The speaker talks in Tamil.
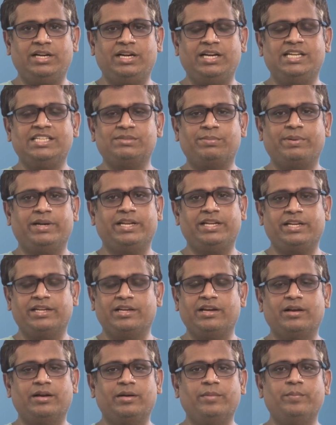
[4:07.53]
ரிலீஸ்
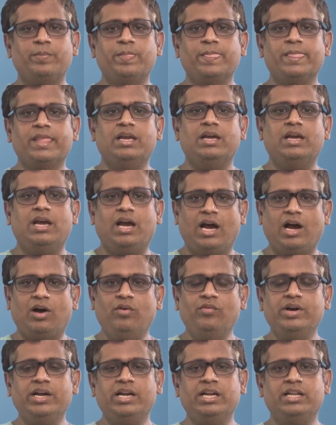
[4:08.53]
பண்ணியிருக்காங்க
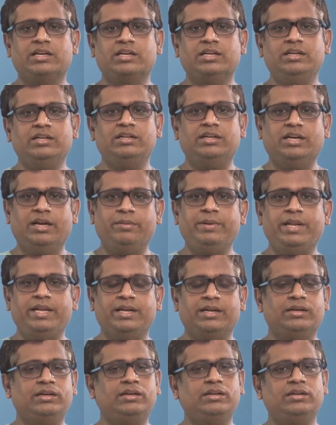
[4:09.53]
அவங்களுக்கு
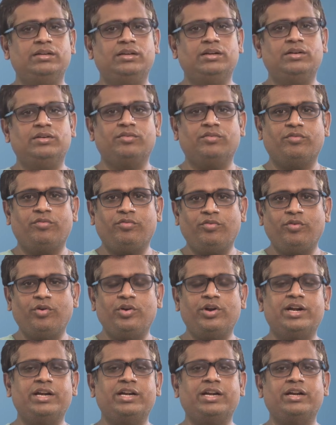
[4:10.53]
எப்படின்னா
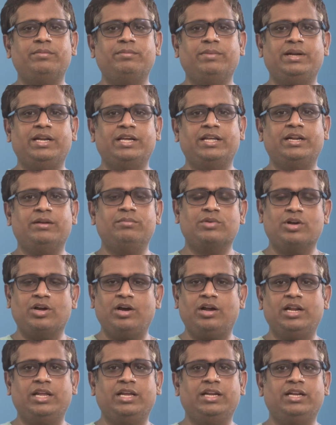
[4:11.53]
ஃபோர் ஹண்ட்ரட் மில்லிகிராம்
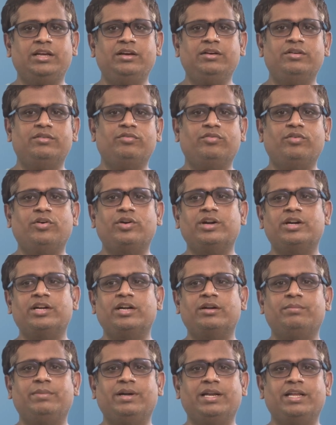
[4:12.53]
காலையில் ஃபோர்
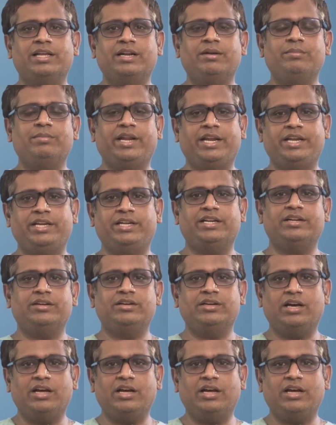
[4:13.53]
ஹண்ட்ரட் மில்லிகிராம் நைட்